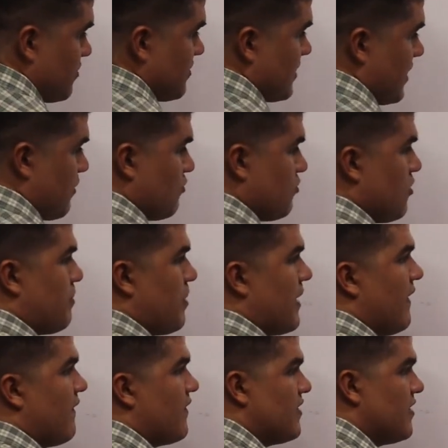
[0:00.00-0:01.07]
segundo
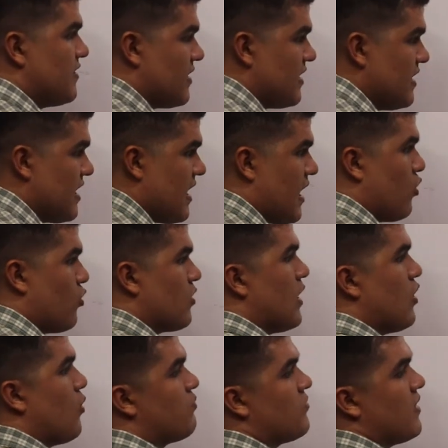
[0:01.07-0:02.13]
paréntesis y
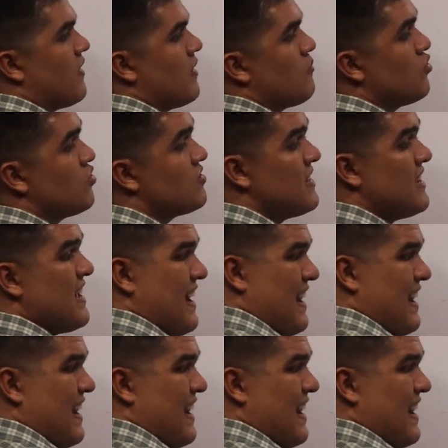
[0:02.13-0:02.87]
ahora obtenemos